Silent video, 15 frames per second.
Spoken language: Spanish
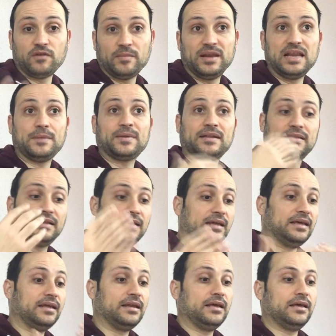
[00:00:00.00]
familia, para
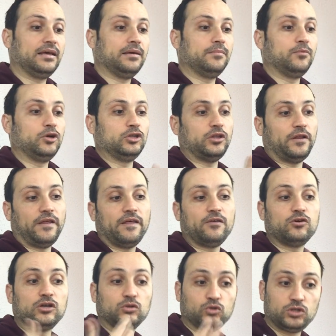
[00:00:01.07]
tener eh,
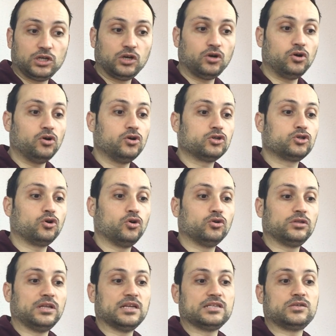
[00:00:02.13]
monitoreado a tus hijos
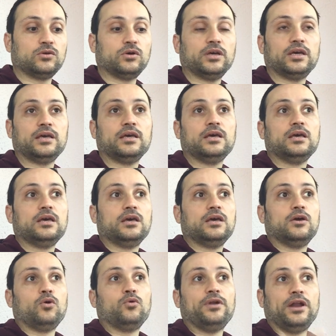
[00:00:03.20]
o tienes
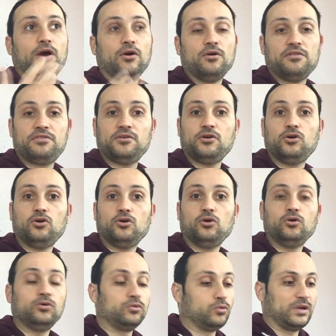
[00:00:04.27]
un negocio
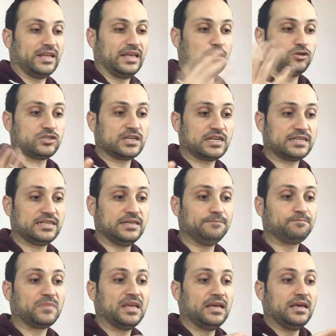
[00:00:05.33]
o cualquier cosa
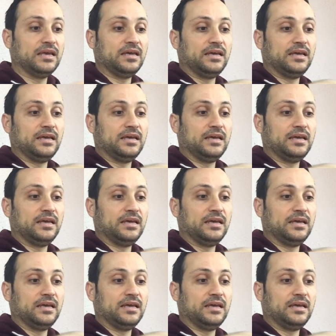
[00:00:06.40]
así.